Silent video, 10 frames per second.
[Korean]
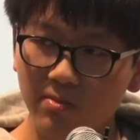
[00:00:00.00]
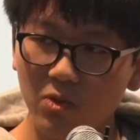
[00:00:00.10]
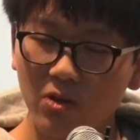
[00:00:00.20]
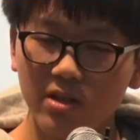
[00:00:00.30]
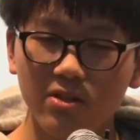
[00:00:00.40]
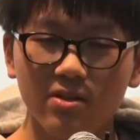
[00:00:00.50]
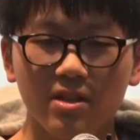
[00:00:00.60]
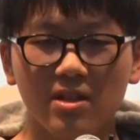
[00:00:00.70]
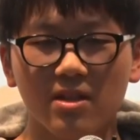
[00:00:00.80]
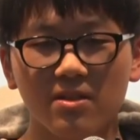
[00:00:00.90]
보게
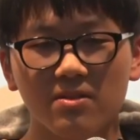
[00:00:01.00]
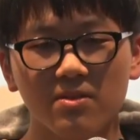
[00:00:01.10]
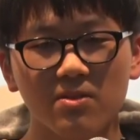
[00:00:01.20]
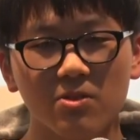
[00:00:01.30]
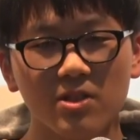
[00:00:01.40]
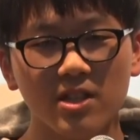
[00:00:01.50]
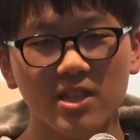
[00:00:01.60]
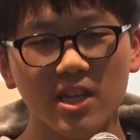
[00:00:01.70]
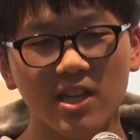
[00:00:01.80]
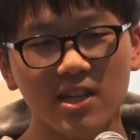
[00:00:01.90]
되었는데 솔직히
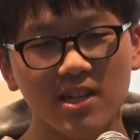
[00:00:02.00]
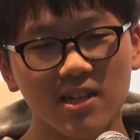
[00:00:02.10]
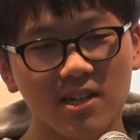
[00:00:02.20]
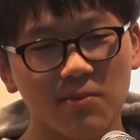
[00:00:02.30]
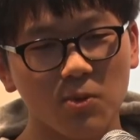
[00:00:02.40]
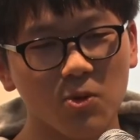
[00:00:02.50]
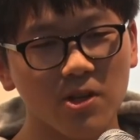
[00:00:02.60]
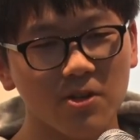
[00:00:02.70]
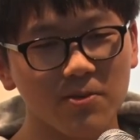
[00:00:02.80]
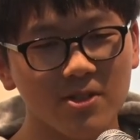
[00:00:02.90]
제 이야기란 게 볼
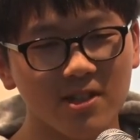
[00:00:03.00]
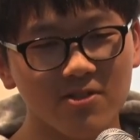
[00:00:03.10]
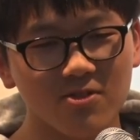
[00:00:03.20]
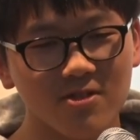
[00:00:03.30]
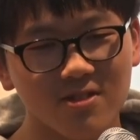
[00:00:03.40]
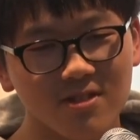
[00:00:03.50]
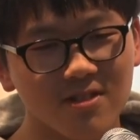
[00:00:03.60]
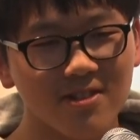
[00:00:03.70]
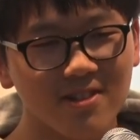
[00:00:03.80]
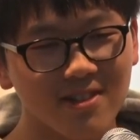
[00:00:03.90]
게 없어가지고
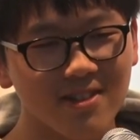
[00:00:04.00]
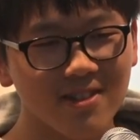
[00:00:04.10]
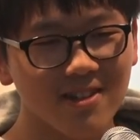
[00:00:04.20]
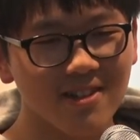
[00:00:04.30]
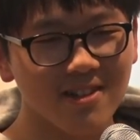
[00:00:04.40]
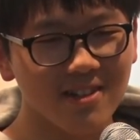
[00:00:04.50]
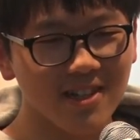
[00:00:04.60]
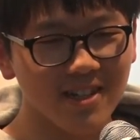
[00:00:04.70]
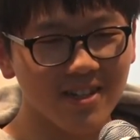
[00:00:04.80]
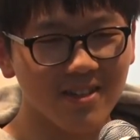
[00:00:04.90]

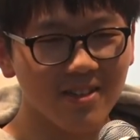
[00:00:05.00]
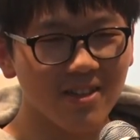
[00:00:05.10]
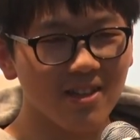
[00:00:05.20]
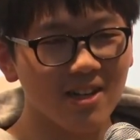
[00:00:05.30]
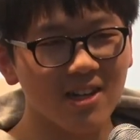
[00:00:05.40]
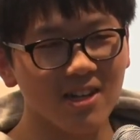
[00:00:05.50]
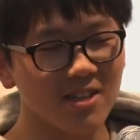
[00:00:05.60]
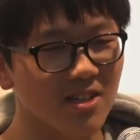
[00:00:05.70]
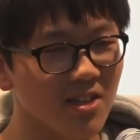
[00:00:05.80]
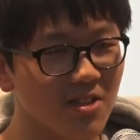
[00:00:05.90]
그냥 아
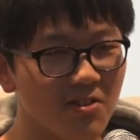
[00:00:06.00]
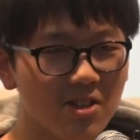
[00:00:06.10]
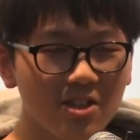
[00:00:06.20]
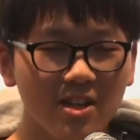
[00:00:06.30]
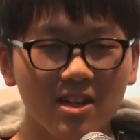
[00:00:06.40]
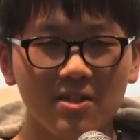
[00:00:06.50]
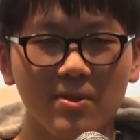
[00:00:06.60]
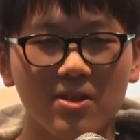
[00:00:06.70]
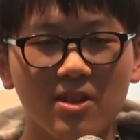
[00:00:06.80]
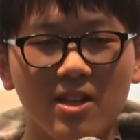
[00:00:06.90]
이런 기회
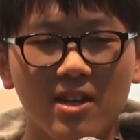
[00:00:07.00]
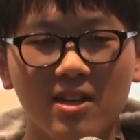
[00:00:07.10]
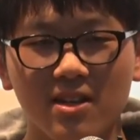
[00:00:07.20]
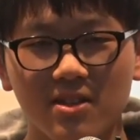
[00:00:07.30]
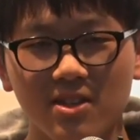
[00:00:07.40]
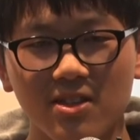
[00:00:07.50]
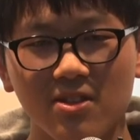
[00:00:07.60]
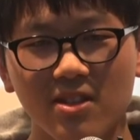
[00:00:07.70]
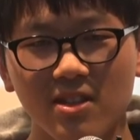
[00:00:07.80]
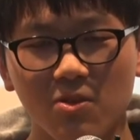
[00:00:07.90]
아니면 내가
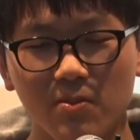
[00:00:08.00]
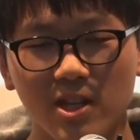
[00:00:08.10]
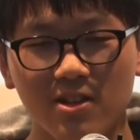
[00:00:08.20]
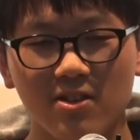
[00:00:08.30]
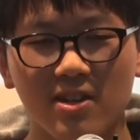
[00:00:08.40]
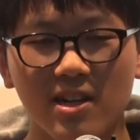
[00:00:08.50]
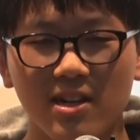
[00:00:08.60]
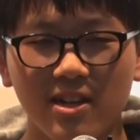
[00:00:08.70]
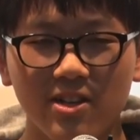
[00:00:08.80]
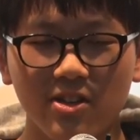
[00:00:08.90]
이런 놈이란 걸
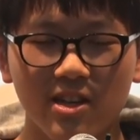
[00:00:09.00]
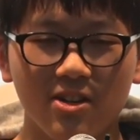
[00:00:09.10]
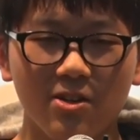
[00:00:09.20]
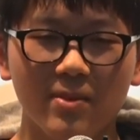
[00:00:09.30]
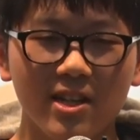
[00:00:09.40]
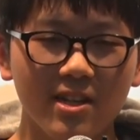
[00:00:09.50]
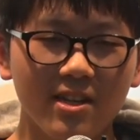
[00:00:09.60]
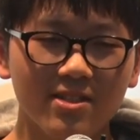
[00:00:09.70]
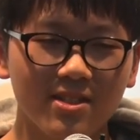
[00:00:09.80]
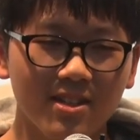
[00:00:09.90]
알릴 기회가 얼마나
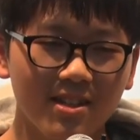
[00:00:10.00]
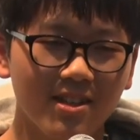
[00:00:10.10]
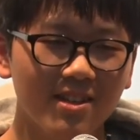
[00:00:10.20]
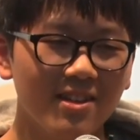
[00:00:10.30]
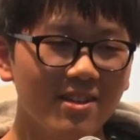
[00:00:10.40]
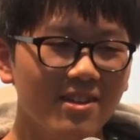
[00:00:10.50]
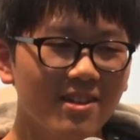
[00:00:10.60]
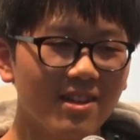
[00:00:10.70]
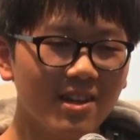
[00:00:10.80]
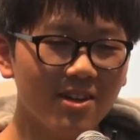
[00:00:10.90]
있겠어
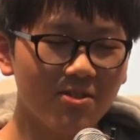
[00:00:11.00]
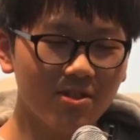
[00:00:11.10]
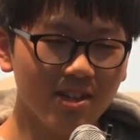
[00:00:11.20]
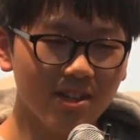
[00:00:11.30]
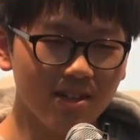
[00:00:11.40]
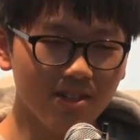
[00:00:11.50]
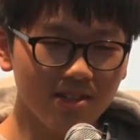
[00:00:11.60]
하고 그냥